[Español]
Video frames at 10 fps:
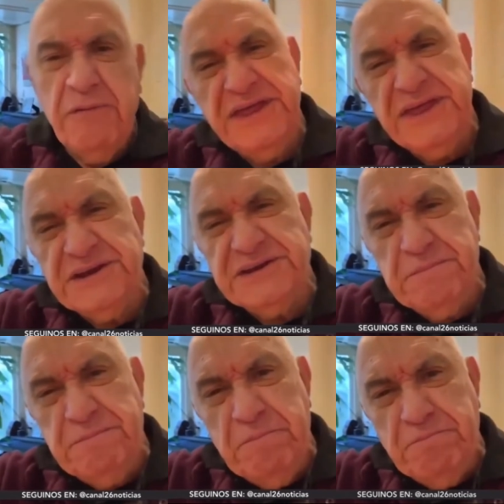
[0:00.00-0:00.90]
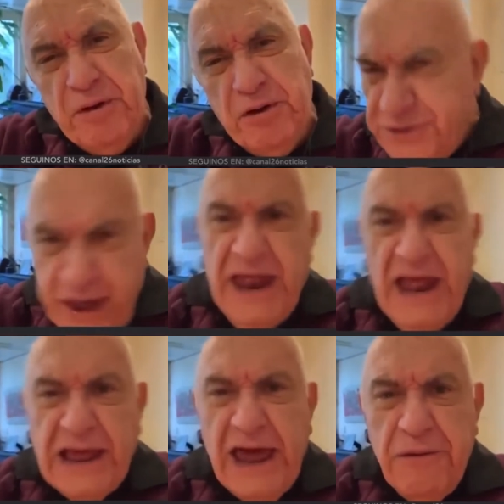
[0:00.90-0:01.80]
Lo voy a hacer de por
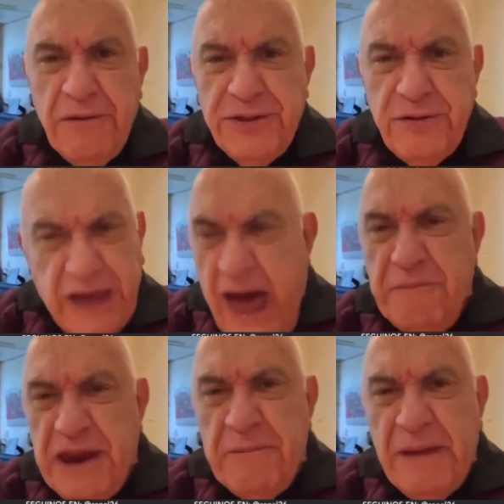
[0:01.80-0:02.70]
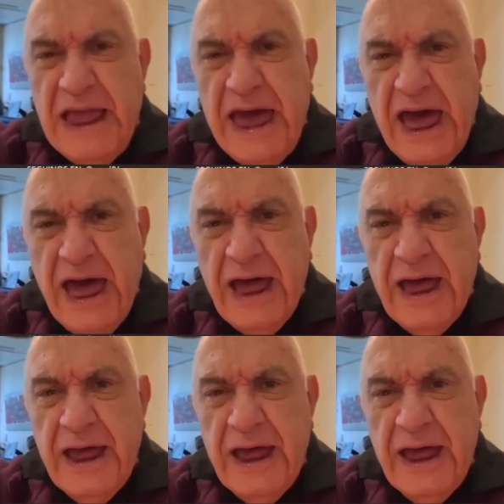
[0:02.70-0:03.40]
en el calabozo. ¡Camine para allá!